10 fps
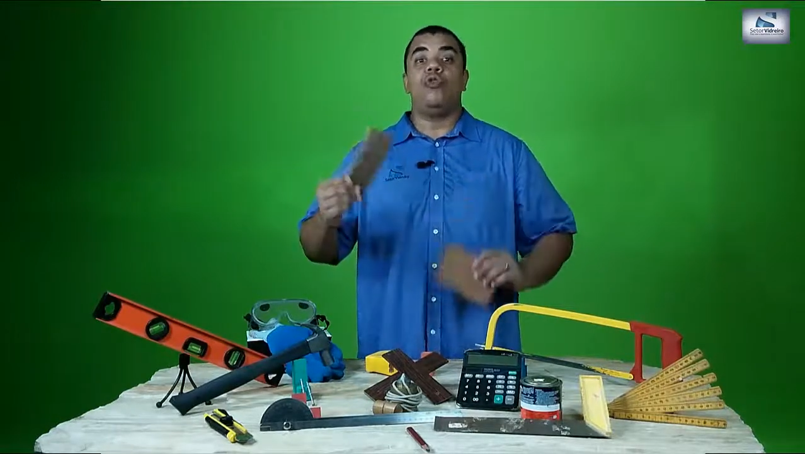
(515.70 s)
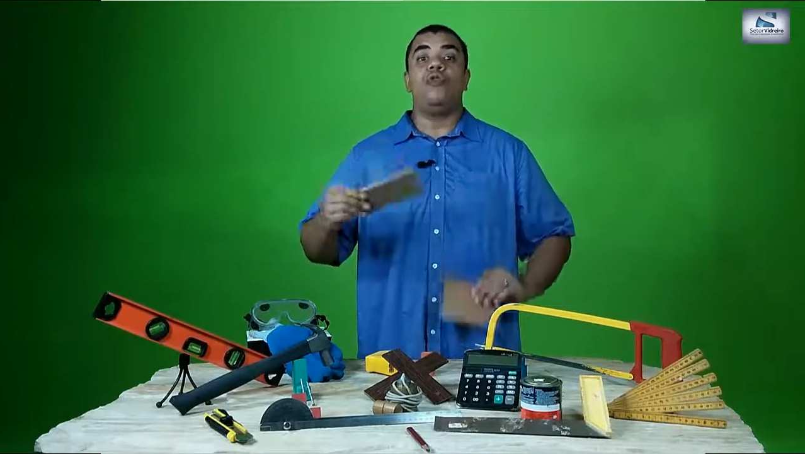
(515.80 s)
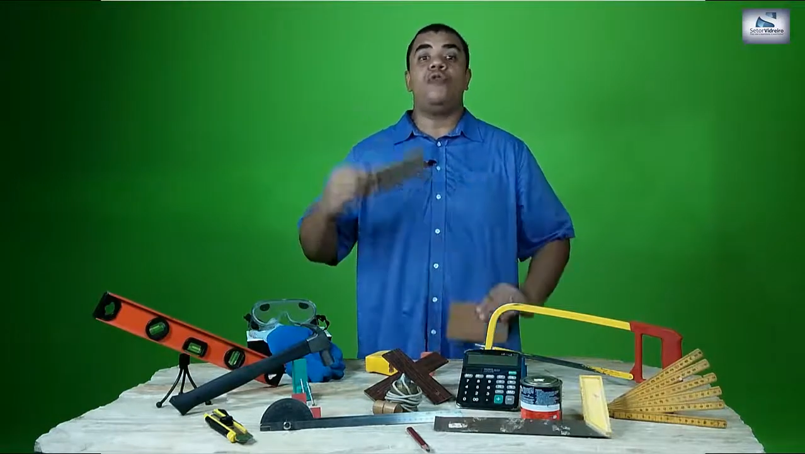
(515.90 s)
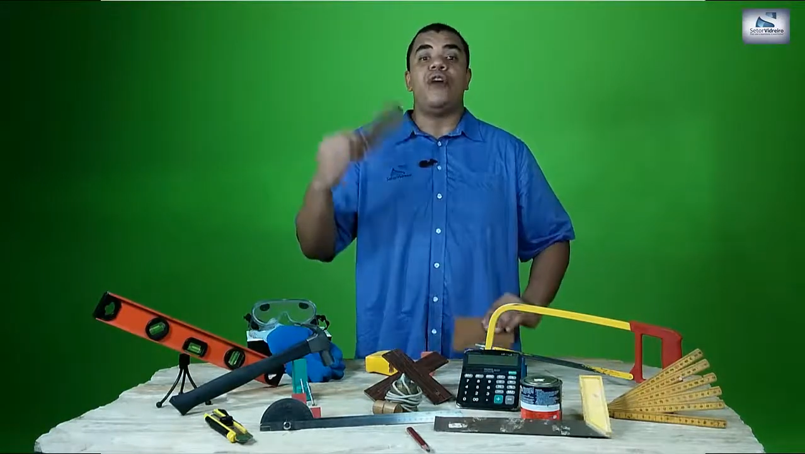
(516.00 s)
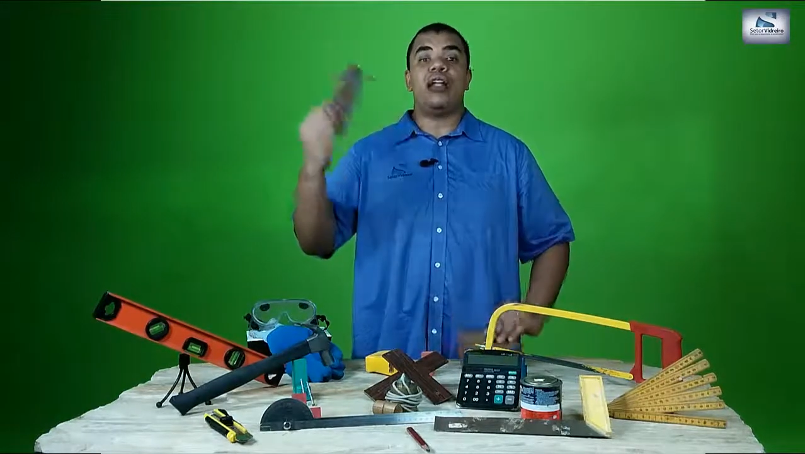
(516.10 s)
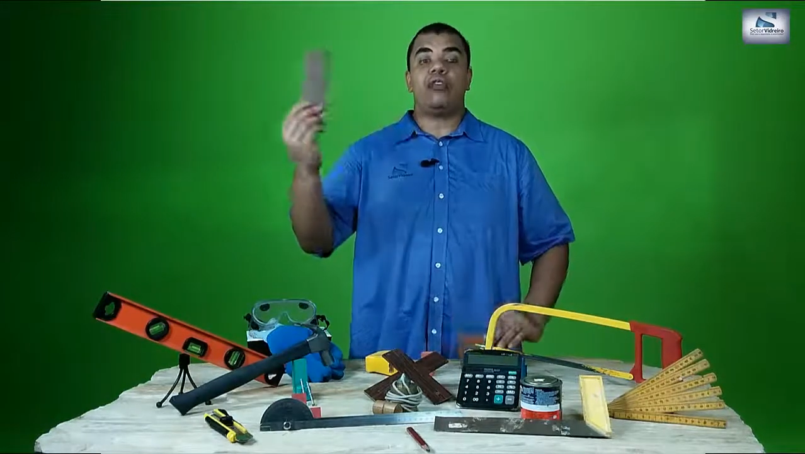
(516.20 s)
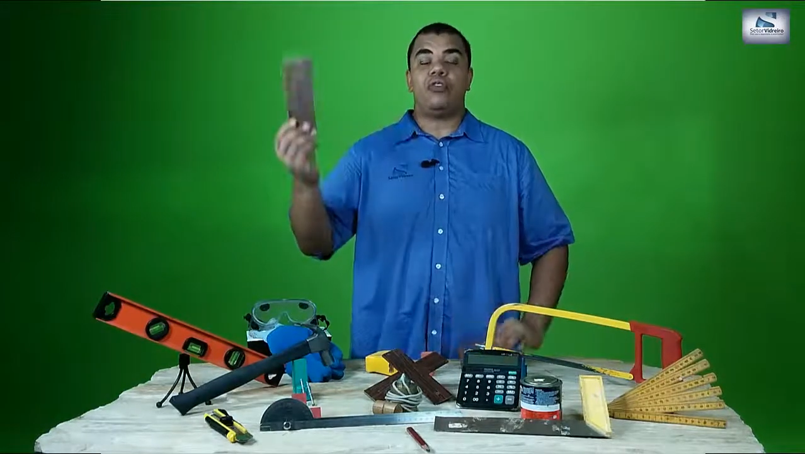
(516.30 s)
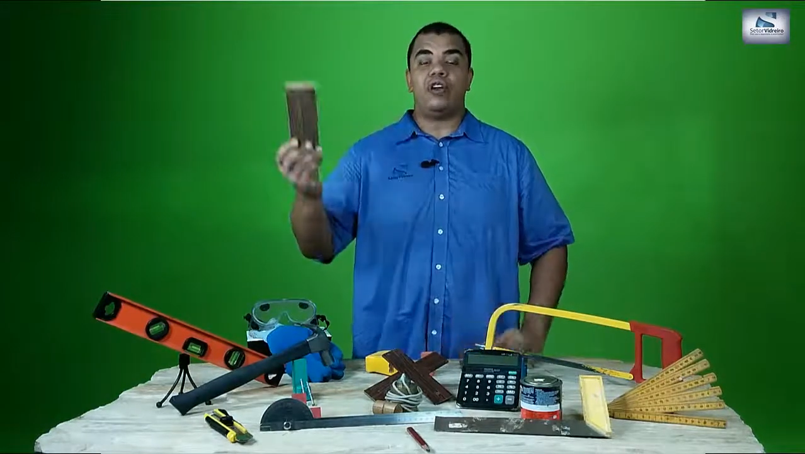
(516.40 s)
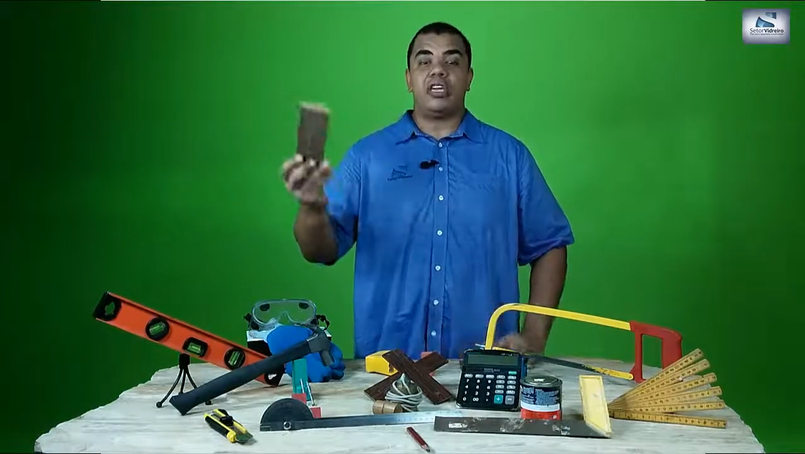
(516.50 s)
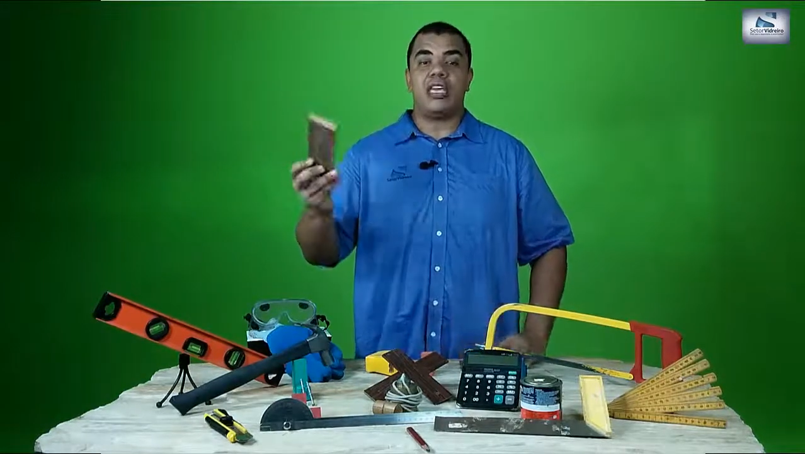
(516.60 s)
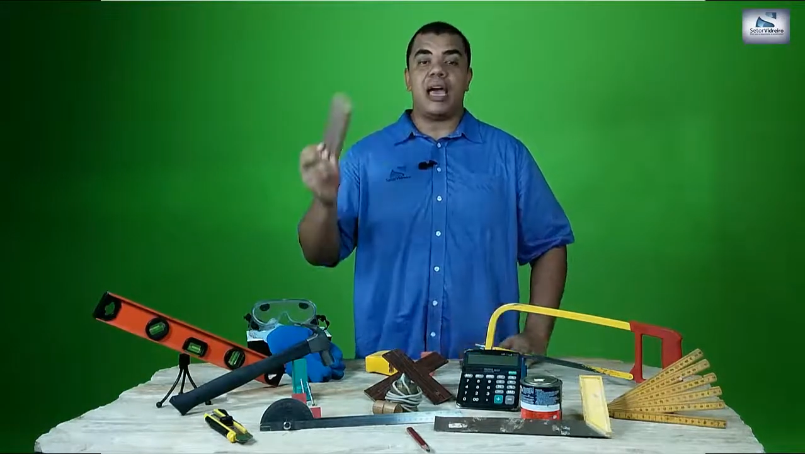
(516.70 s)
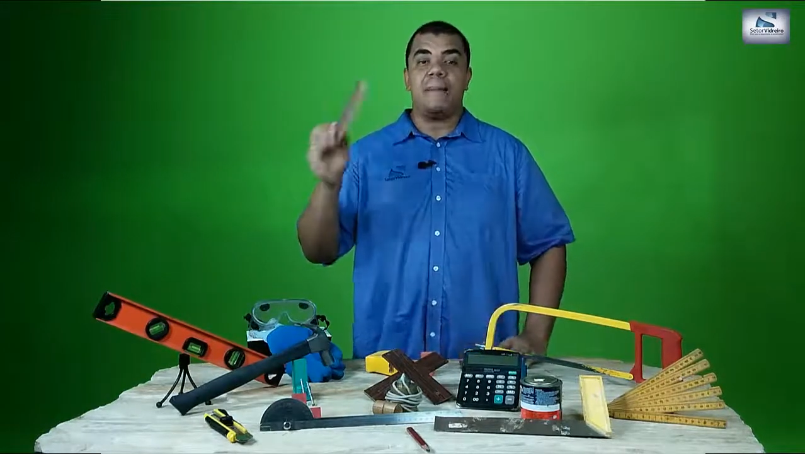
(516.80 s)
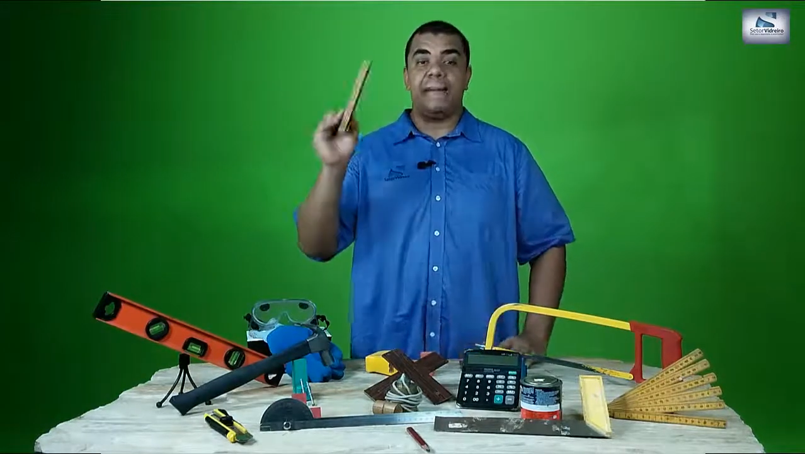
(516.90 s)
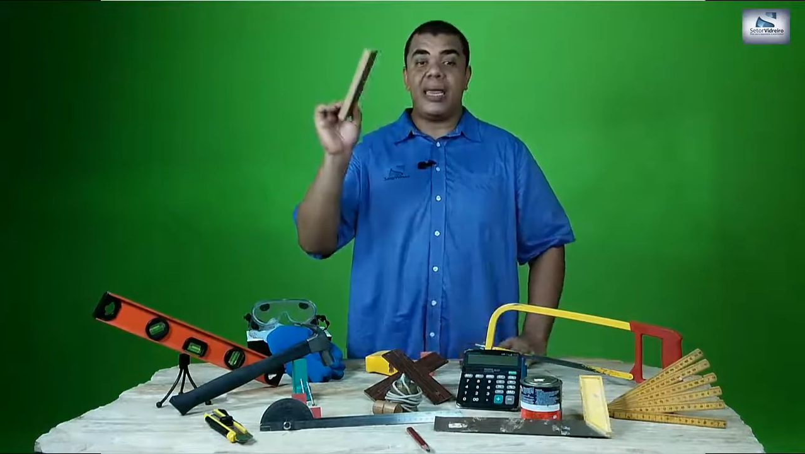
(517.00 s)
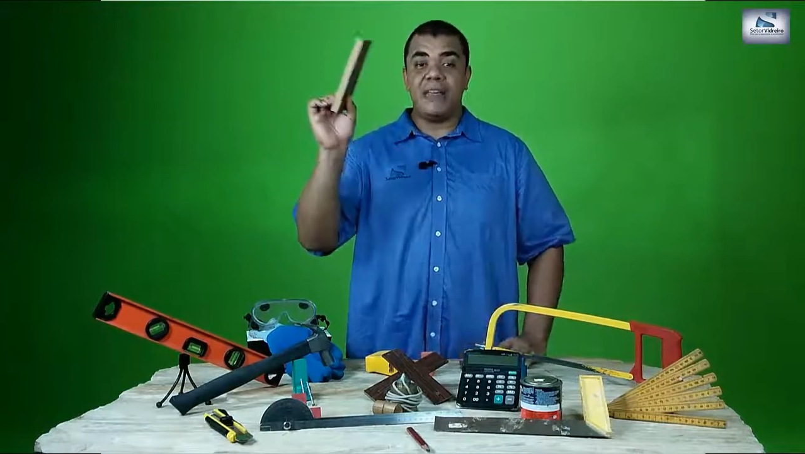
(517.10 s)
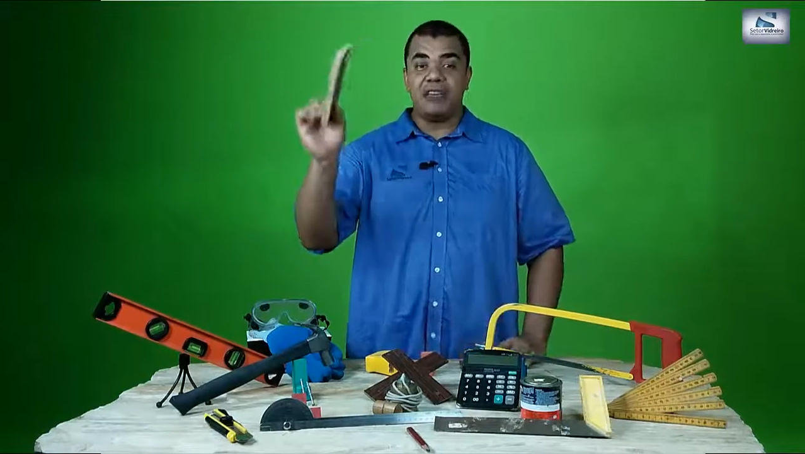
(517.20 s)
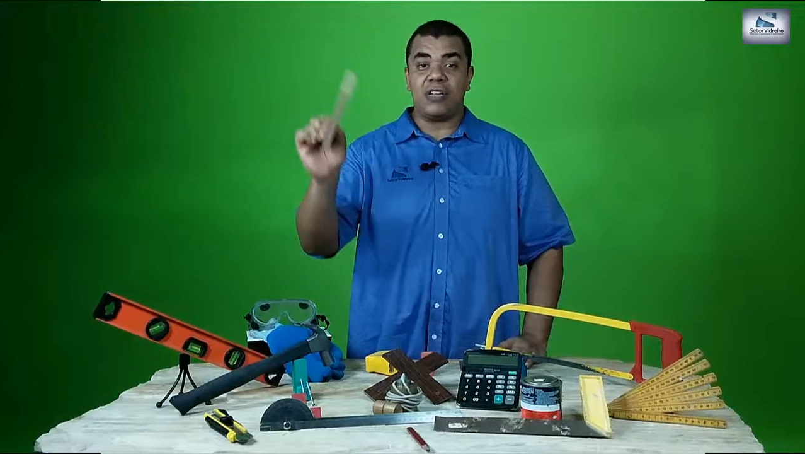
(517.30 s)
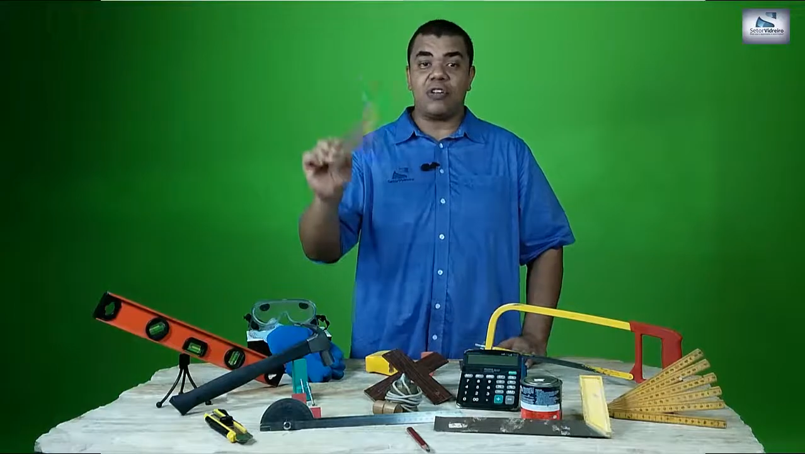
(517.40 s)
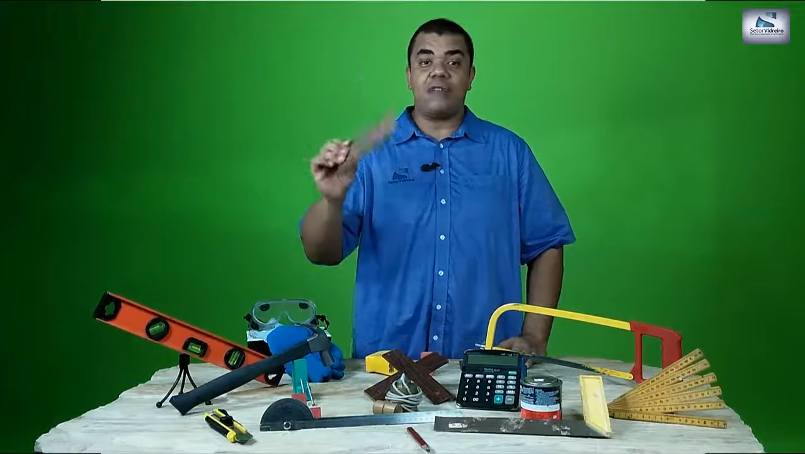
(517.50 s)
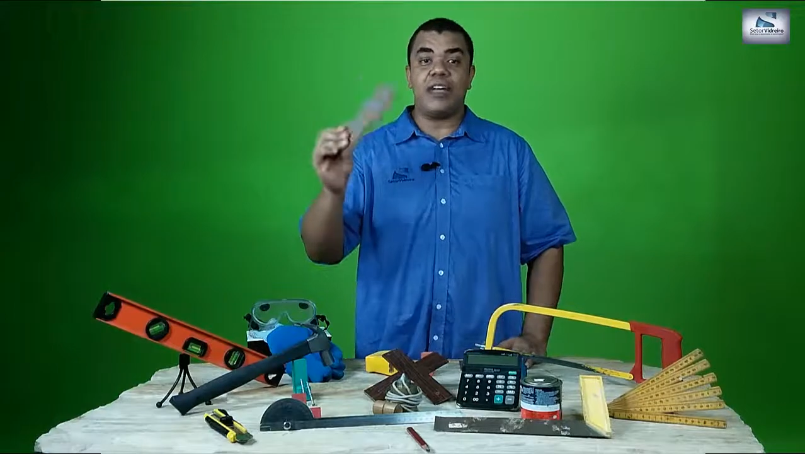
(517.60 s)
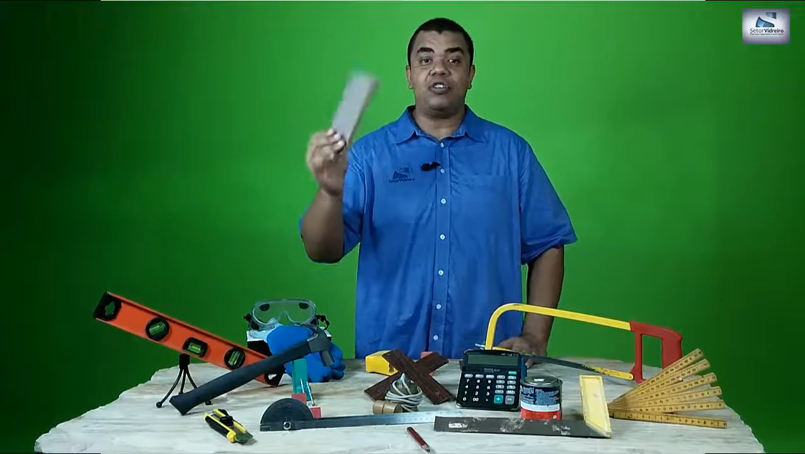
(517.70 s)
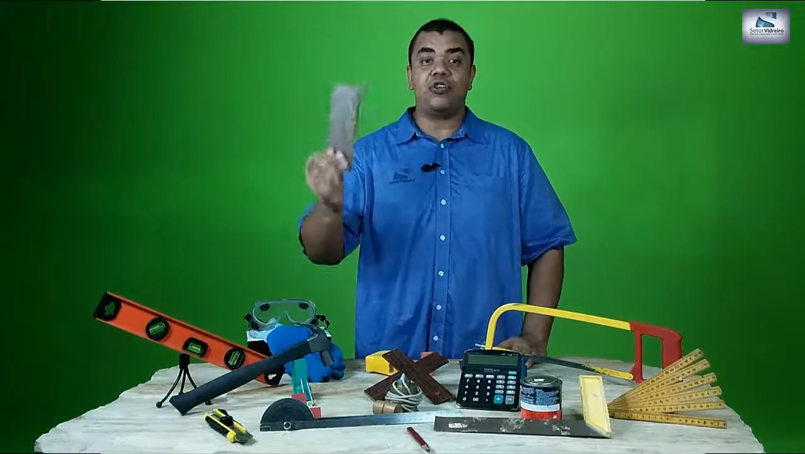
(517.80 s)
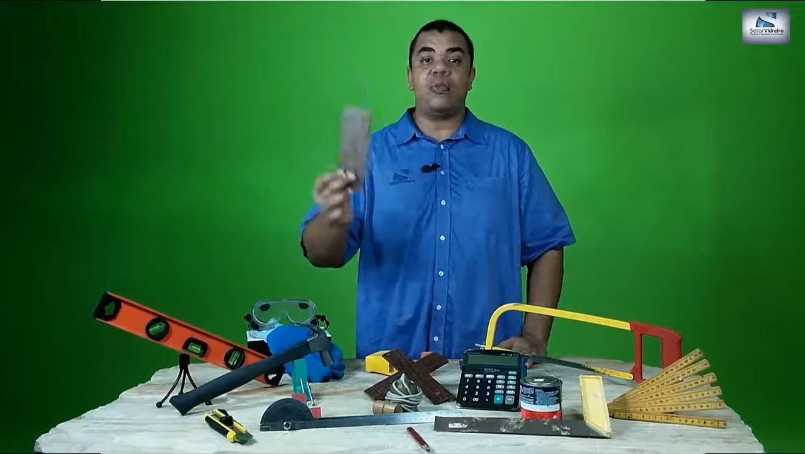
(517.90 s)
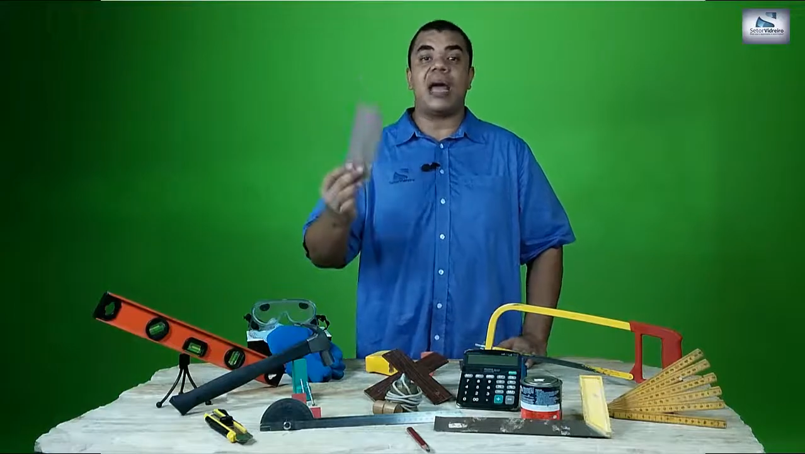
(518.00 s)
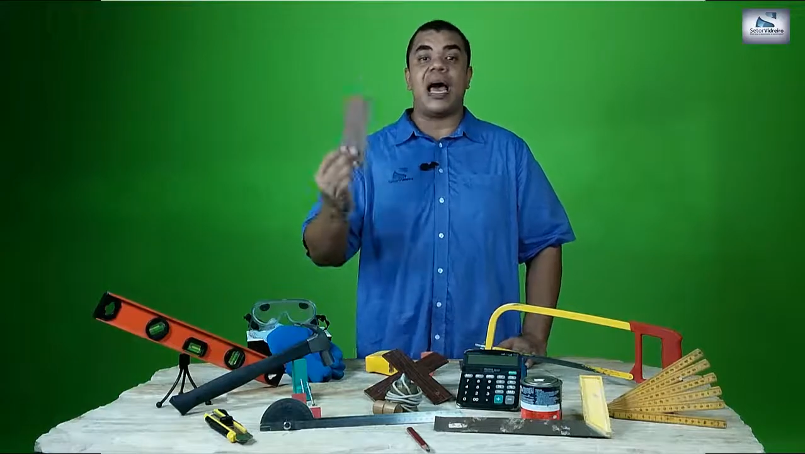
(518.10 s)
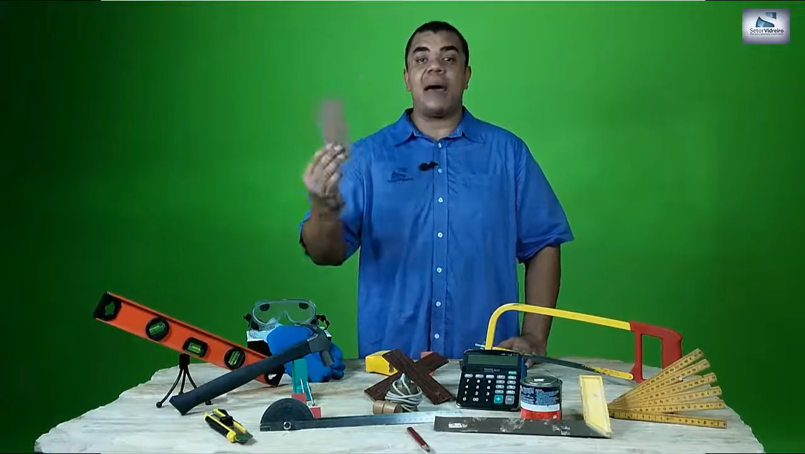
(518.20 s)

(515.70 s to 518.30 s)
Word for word: O valor que a beneficiadora vai te cobrar